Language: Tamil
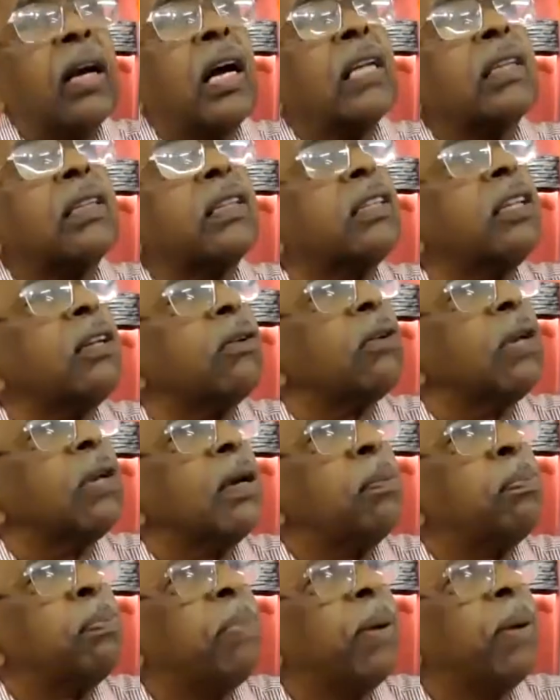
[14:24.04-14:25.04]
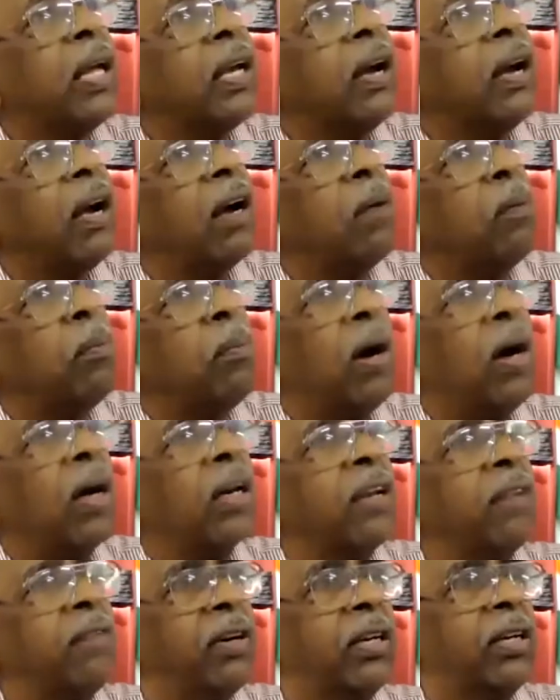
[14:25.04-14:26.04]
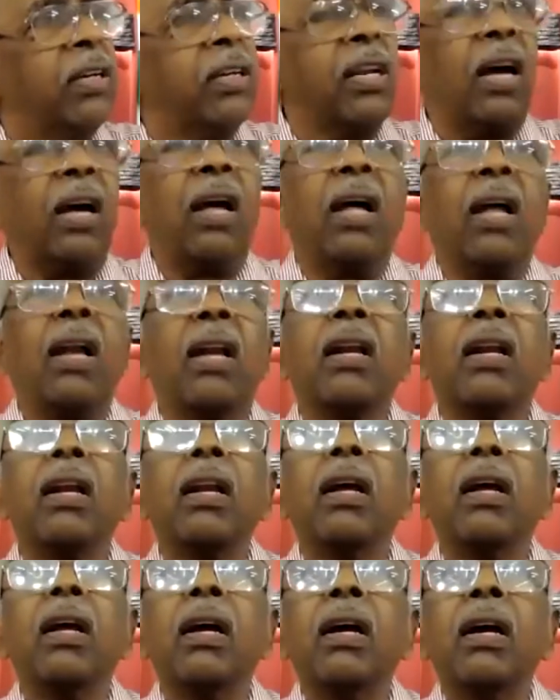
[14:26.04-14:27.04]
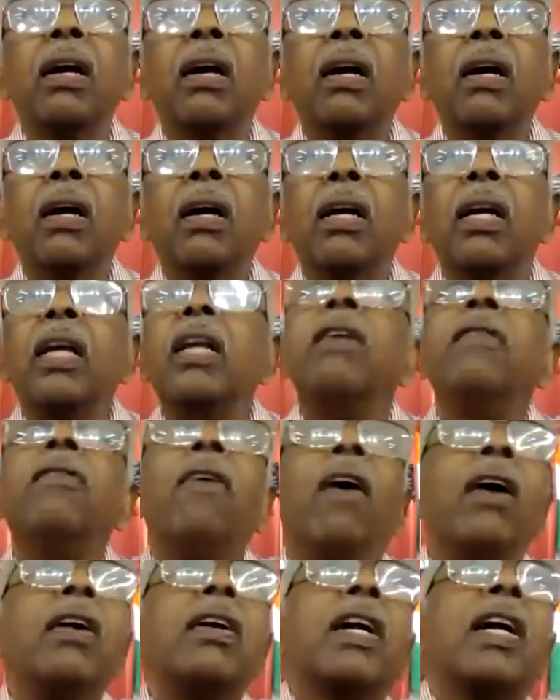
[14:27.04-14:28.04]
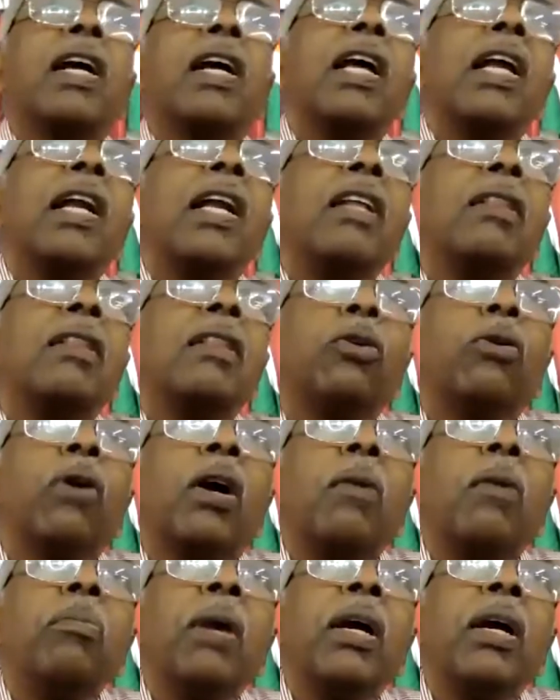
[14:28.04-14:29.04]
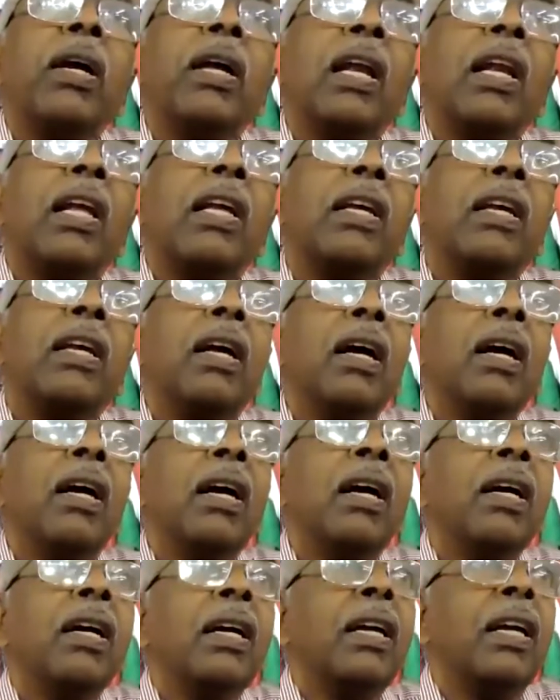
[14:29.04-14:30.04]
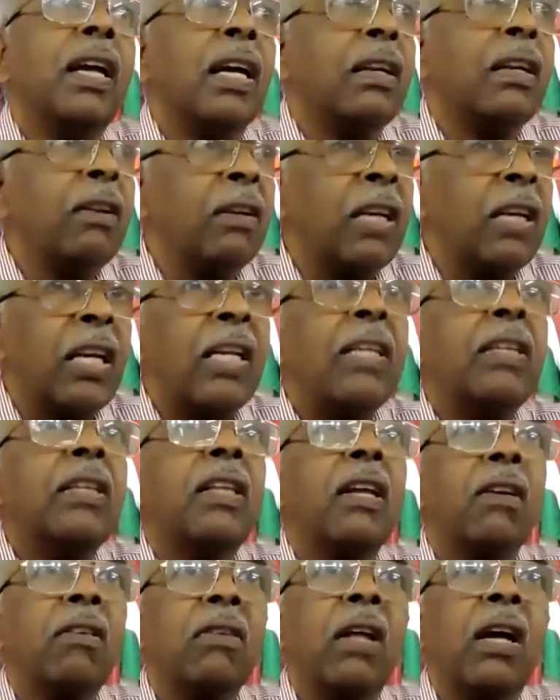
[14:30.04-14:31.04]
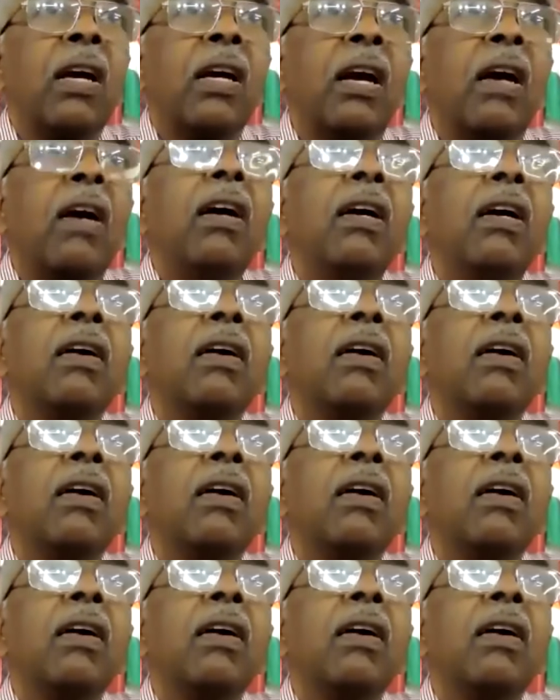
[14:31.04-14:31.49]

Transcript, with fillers: கர்த்தருடைய பிள்ளையாக மாறிவிட்டால் இனி வாழ்க்கையிலே துக்கமே இல்லை என்று நினைத்திருந்தாயா